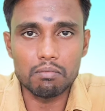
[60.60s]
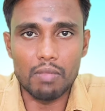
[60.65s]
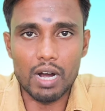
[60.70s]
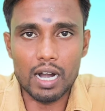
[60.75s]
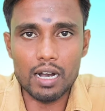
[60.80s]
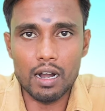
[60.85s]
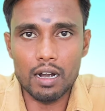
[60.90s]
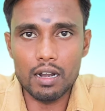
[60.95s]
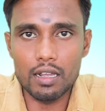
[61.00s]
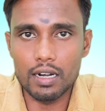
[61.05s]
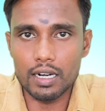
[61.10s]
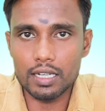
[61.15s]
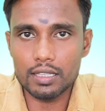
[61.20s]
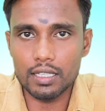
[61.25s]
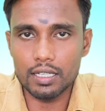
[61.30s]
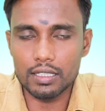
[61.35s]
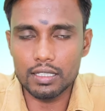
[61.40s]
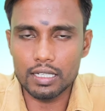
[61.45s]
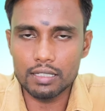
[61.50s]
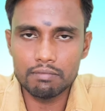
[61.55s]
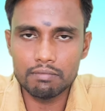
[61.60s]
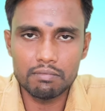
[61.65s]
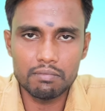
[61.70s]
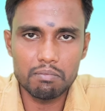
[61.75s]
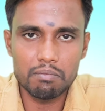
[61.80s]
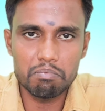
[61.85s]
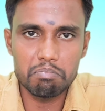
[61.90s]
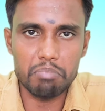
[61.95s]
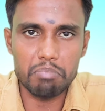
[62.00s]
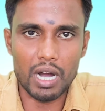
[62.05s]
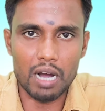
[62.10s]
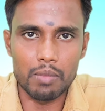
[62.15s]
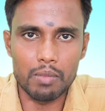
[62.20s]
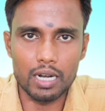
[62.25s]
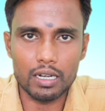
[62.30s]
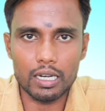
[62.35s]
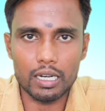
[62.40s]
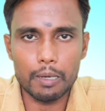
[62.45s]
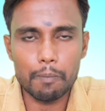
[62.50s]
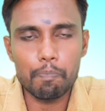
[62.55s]
மாநாடு நடத்தாத
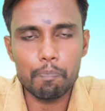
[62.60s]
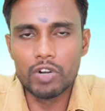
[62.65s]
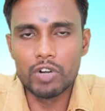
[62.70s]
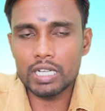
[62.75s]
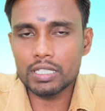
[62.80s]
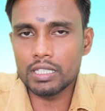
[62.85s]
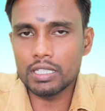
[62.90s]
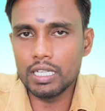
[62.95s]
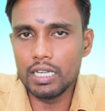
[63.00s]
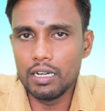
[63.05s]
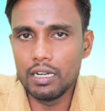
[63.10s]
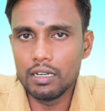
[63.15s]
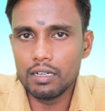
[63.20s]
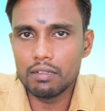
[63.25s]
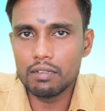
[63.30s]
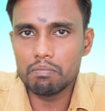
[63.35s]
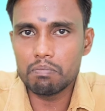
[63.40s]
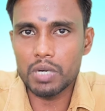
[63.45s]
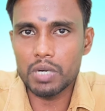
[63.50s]
பாமக விரக்தியில்